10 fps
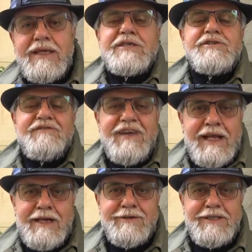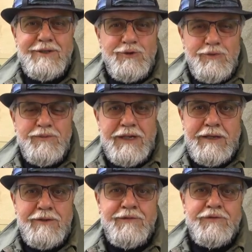che ci vengano dei dubbi
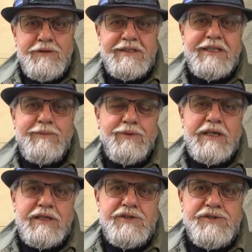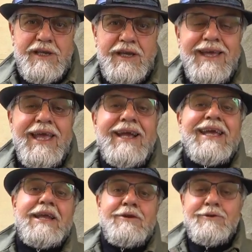nei confronti dei politici
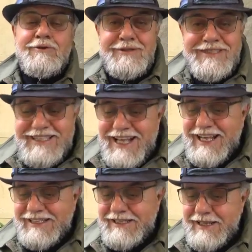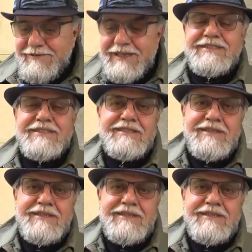che nonostante queste